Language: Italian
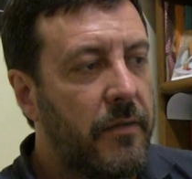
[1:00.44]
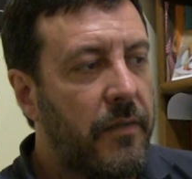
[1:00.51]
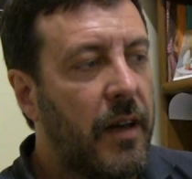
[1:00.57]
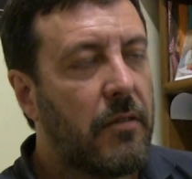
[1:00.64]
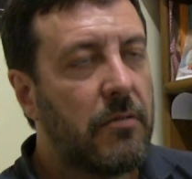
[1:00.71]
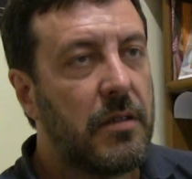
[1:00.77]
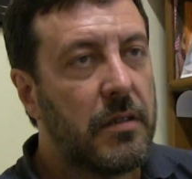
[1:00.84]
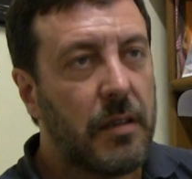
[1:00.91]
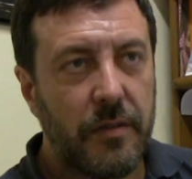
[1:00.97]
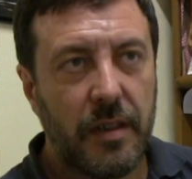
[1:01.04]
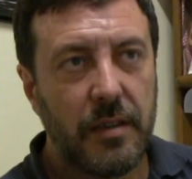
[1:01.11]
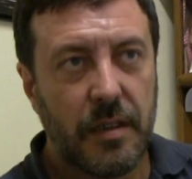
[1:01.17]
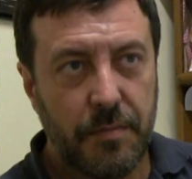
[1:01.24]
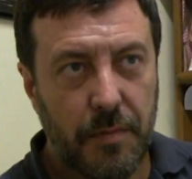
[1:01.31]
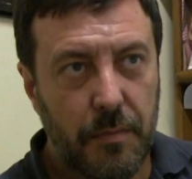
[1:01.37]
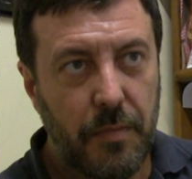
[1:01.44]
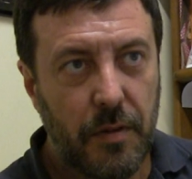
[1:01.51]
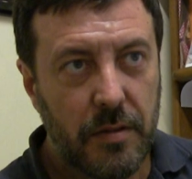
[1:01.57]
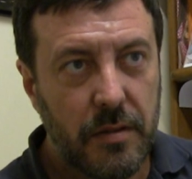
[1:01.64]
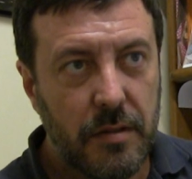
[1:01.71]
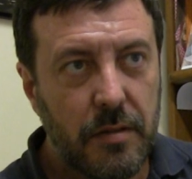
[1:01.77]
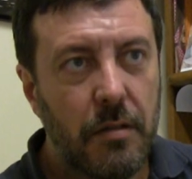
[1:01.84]
Fare un intervento a
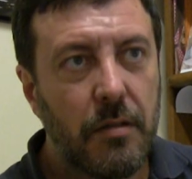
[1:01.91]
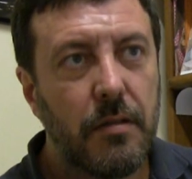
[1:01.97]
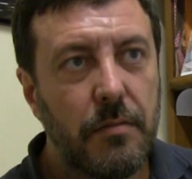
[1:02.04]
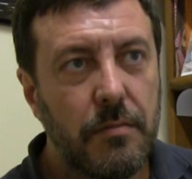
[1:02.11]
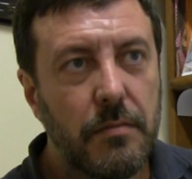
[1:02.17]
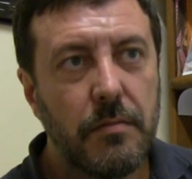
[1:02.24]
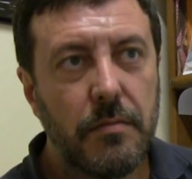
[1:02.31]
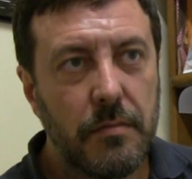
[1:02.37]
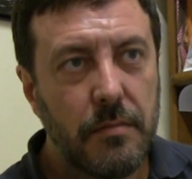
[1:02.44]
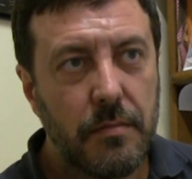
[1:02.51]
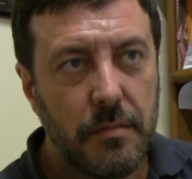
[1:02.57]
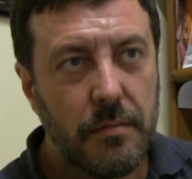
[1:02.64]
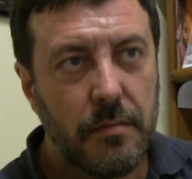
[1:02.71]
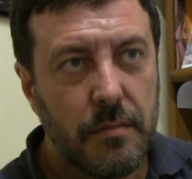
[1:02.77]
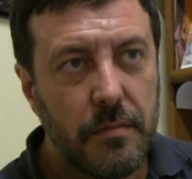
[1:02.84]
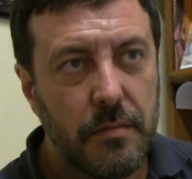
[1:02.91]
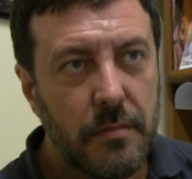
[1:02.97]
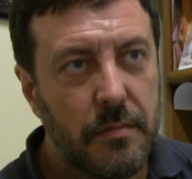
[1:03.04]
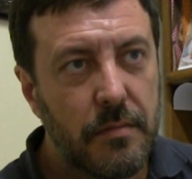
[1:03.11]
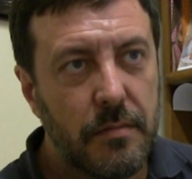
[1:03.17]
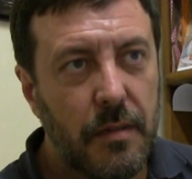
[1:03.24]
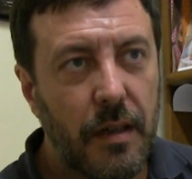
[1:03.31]
sproposito
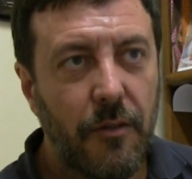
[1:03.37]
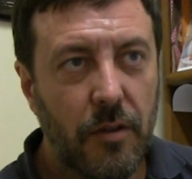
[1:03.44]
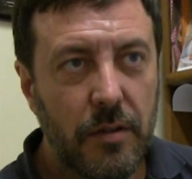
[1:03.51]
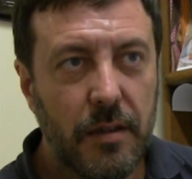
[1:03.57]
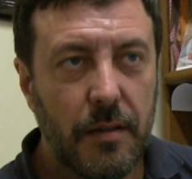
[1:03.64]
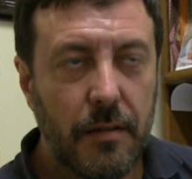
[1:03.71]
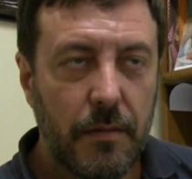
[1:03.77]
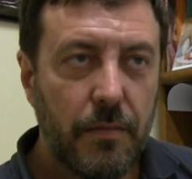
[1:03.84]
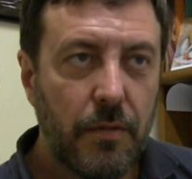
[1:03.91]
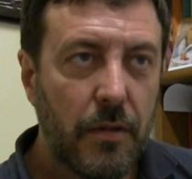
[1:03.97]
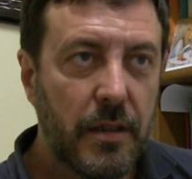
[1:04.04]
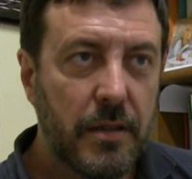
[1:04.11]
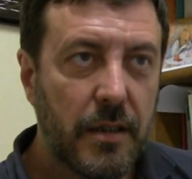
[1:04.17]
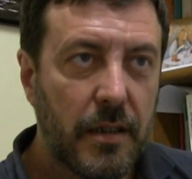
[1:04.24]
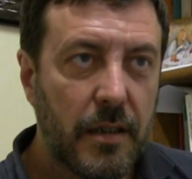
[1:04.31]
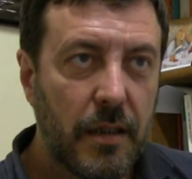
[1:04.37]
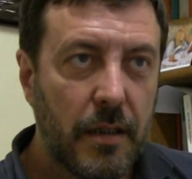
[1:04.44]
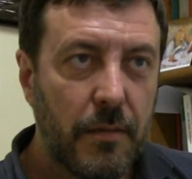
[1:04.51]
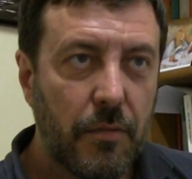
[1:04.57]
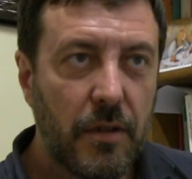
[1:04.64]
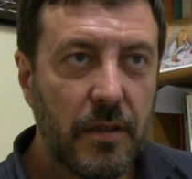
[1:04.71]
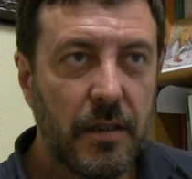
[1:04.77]
a volte può essere,
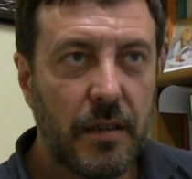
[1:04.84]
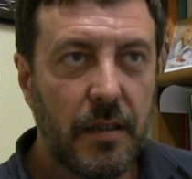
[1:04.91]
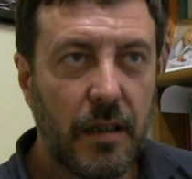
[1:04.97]
può essere